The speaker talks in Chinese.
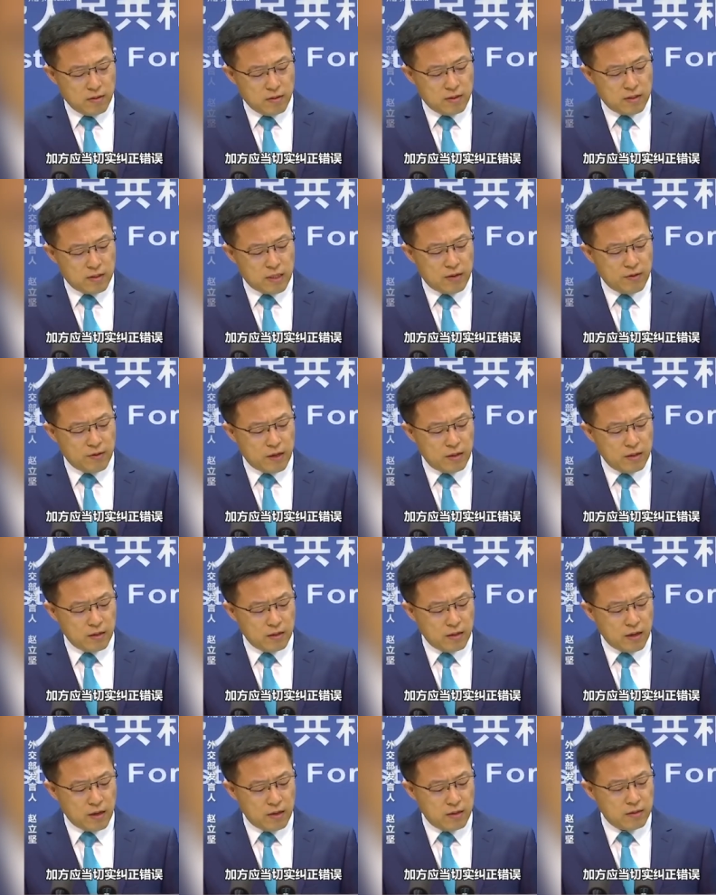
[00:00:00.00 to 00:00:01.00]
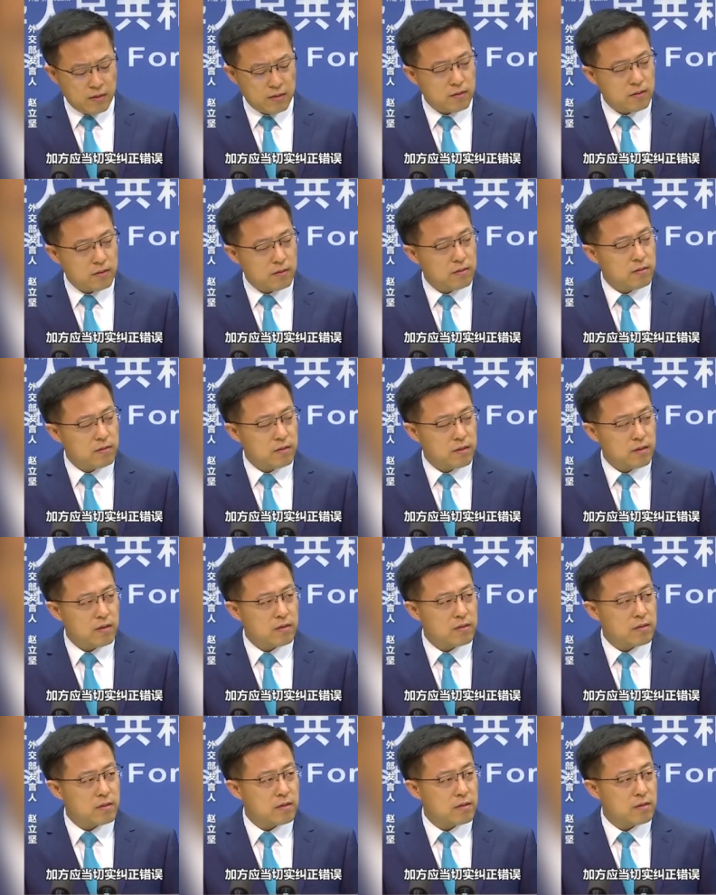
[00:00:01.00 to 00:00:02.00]
中国外交部发言人赵立坚
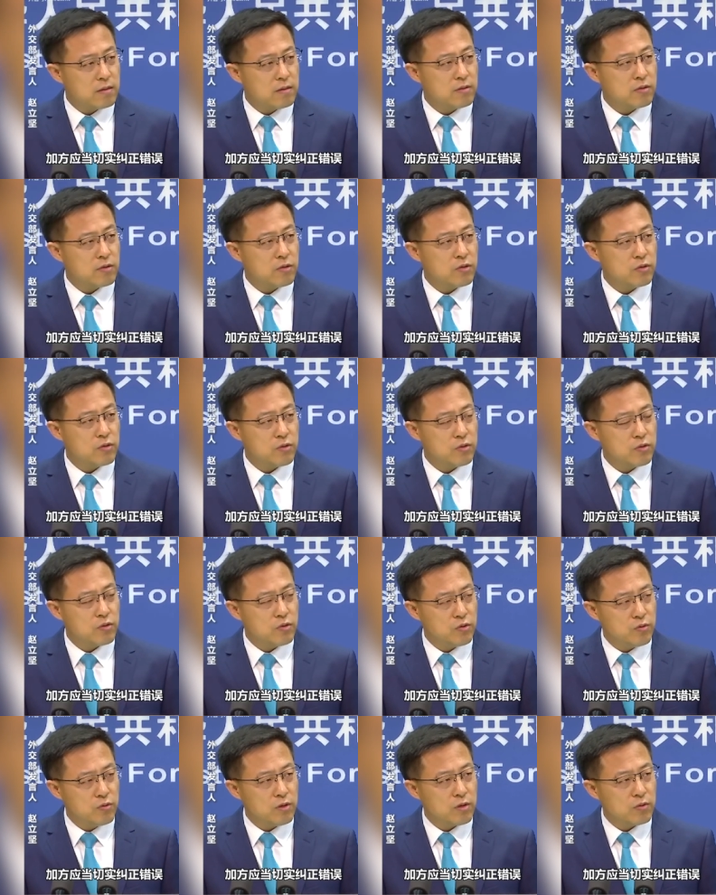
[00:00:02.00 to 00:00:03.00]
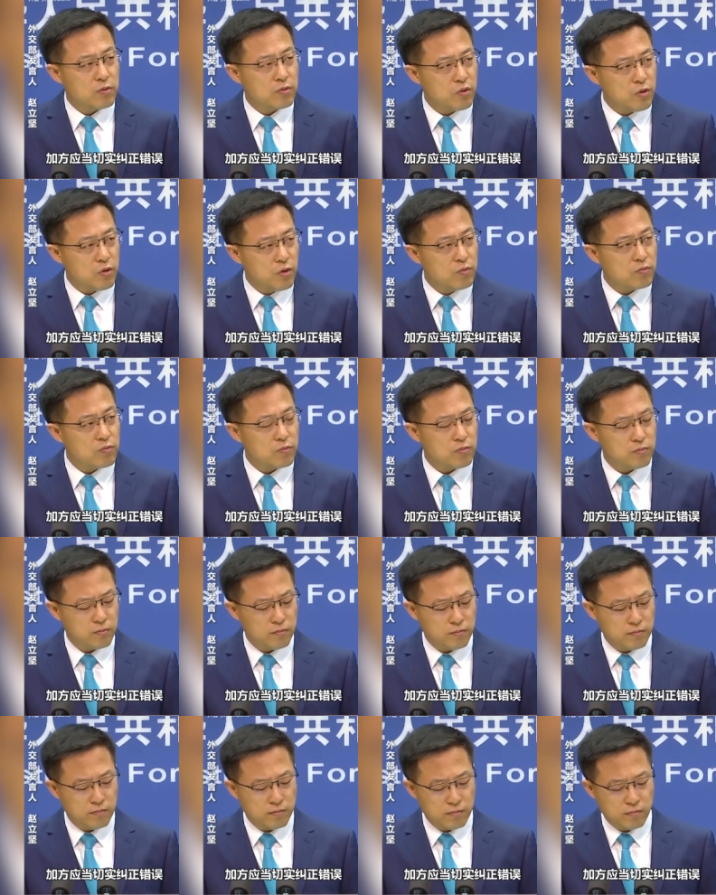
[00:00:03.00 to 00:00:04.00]
就在法庭作出裁决的
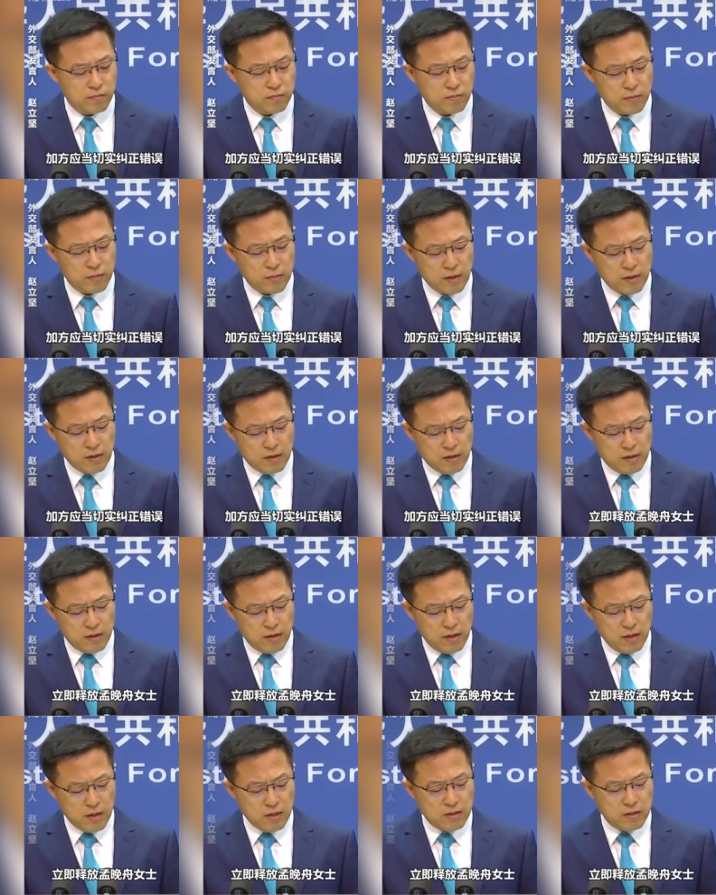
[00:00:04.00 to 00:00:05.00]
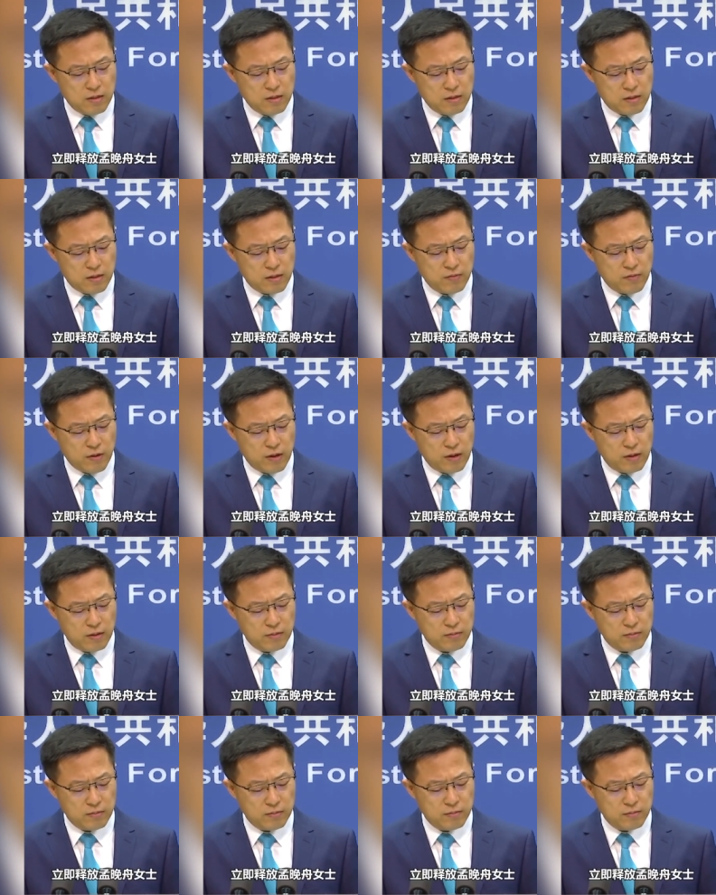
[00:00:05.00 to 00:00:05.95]
前一天，还警告加拿大方面，